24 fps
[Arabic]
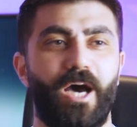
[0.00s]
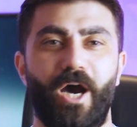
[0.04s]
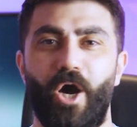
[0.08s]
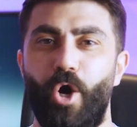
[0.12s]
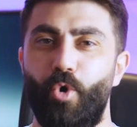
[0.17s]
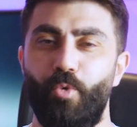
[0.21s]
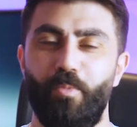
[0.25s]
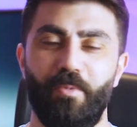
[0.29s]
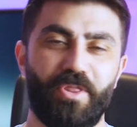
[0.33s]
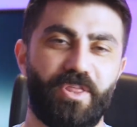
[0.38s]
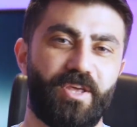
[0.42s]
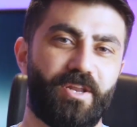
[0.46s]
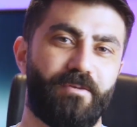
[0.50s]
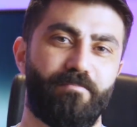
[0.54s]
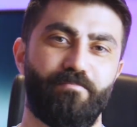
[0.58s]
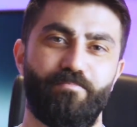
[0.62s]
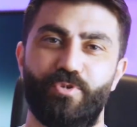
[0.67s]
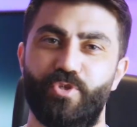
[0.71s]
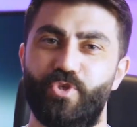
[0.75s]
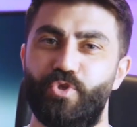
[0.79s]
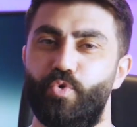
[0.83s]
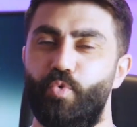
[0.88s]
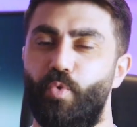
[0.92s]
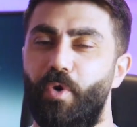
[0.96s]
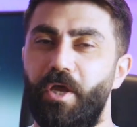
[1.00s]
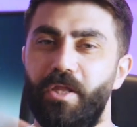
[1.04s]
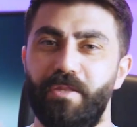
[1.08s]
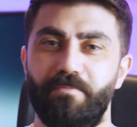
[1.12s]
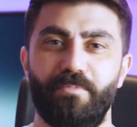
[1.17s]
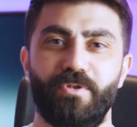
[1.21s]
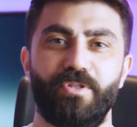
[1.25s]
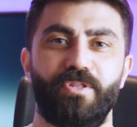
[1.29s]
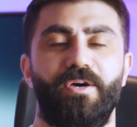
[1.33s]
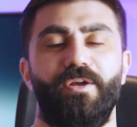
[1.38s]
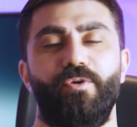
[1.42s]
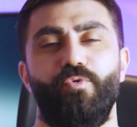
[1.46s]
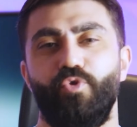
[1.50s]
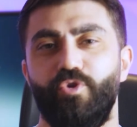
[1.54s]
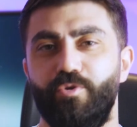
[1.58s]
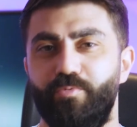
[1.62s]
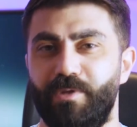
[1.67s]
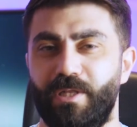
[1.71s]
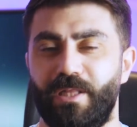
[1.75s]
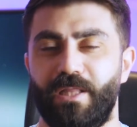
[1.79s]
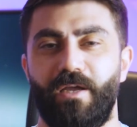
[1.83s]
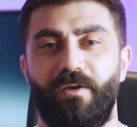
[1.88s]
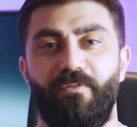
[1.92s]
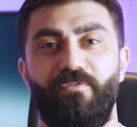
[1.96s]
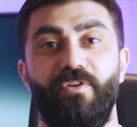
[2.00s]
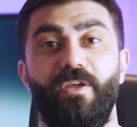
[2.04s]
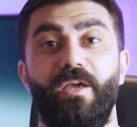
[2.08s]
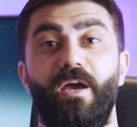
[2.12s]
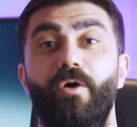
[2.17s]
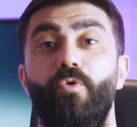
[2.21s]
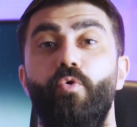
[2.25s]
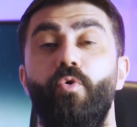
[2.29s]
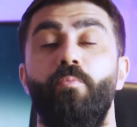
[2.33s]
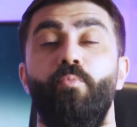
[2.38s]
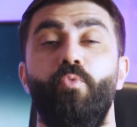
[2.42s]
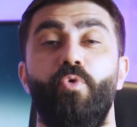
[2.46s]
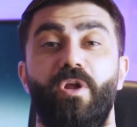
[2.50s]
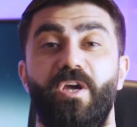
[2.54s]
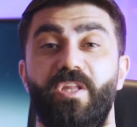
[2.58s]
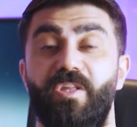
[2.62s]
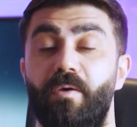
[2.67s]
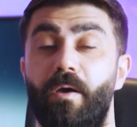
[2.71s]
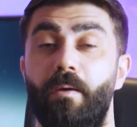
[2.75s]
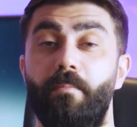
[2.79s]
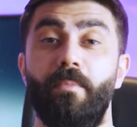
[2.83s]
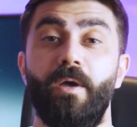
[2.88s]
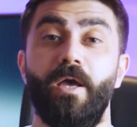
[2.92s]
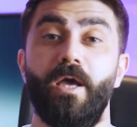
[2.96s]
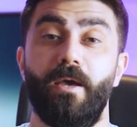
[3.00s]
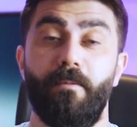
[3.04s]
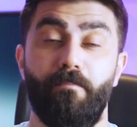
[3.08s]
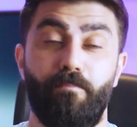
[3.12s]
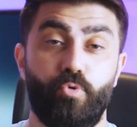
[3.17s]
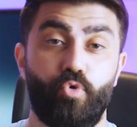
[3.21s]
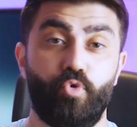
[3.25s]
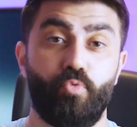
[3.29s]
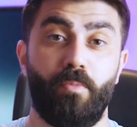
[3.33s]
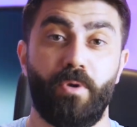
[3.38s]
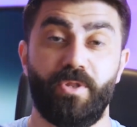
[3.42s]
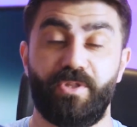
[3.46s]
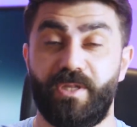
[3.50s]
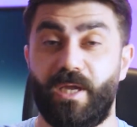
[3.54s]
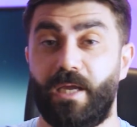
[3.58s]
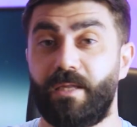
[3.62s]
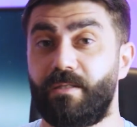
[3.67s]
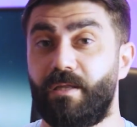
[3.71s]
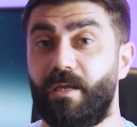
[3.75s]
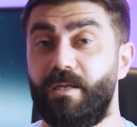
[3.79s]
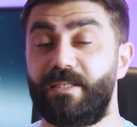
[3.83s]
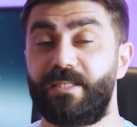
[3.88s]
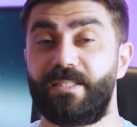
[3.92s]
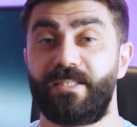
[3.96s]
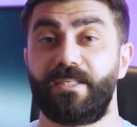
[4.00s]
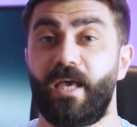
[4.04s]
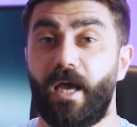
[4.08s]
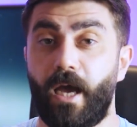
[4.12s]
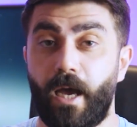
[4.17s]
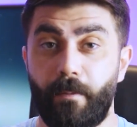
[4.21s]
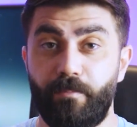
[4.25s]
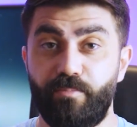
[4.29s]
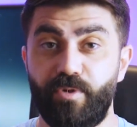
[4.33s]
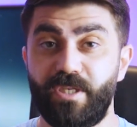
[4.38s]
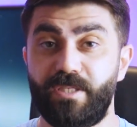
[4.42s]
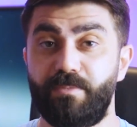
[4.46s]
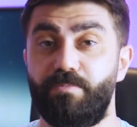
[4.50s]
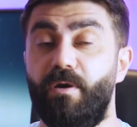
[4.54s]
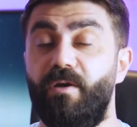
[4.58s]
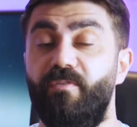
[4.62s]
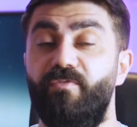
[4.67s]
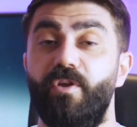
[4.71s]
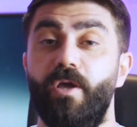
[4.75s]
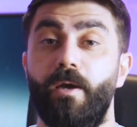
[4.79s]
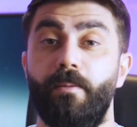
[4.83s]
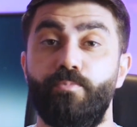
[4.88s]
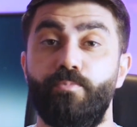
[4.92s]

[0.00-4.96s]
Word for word: او مثلا بالسويد بالنرويج بتطلع فيها وامورك تمام بدون ما تتعطل الساعه بتسبح فيها